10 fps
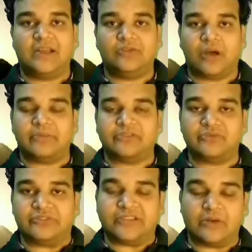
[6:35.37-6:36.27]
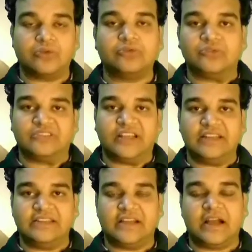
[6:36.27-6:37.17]
है तो आप इसको ज़रूर दूध से
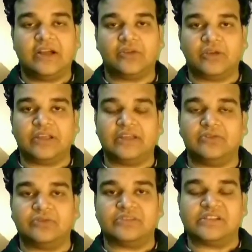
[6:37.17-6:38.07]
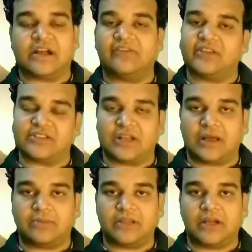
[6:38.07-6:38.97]
लीजिएगा क्योंकि ये दूध से काफ़ी अच्छे
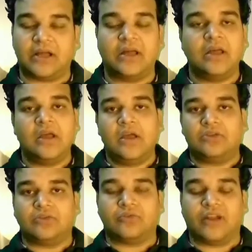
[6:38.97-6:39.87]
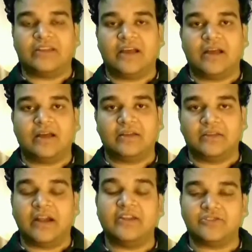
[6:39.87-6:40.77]
लाभ देगा तो वृद्ध
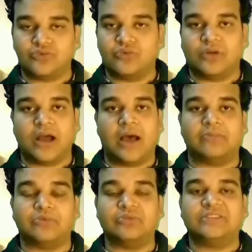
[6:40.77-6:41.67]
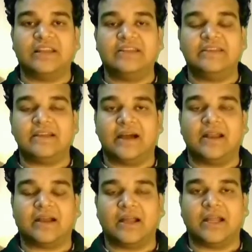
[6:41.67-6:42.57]
दंड चूर्ण आप दूध से लीजिए
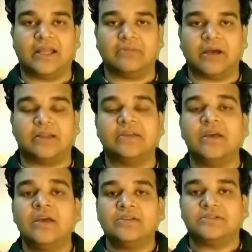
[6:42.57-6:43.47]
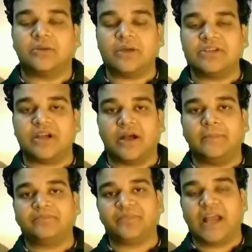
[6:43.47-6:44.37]
खाना खाने के बाद सुबह
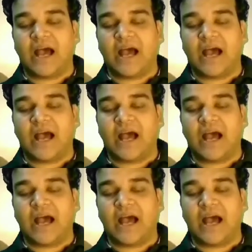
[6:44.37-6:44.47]
शाम